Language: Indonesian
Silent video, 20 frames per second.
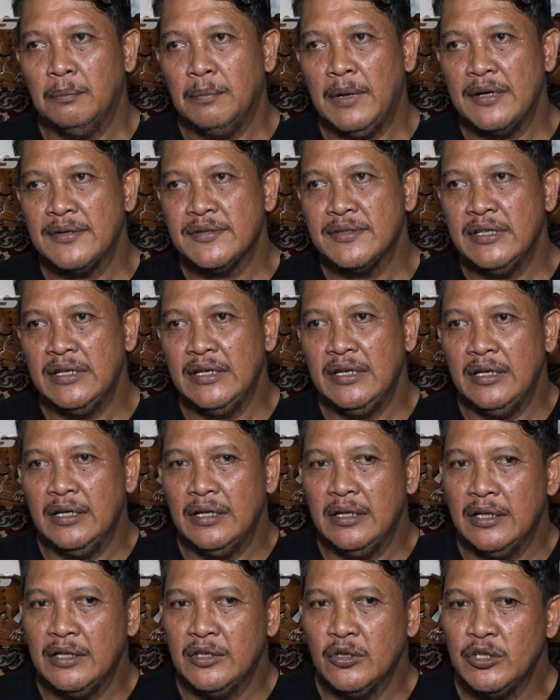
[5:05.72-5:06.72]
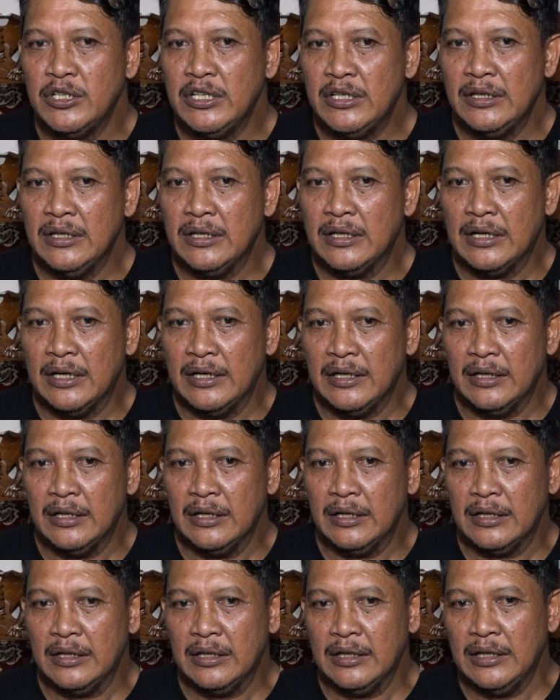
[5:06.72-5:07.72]
pasti jadi kayak
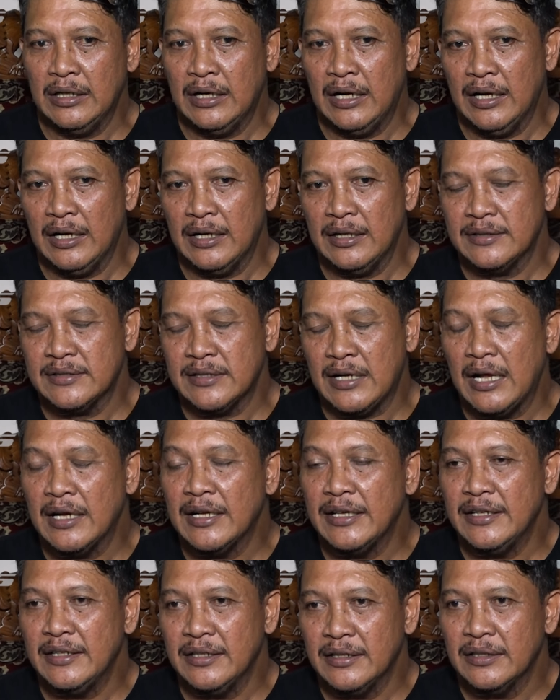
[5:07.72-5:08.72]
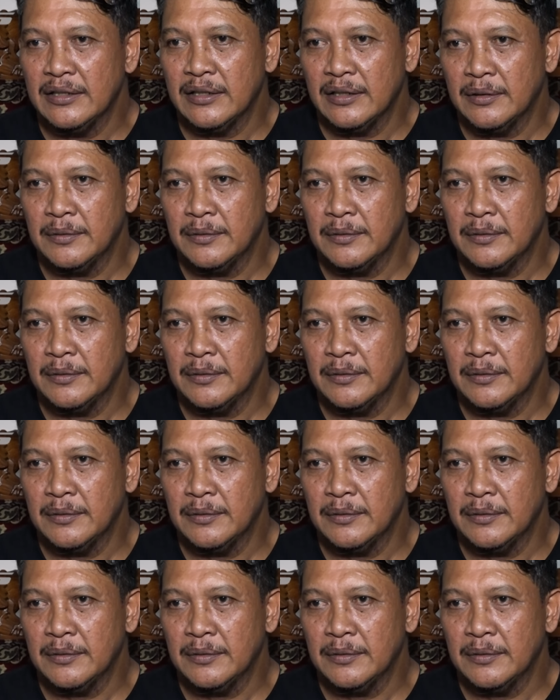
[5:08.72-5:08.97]
kehilangan sekali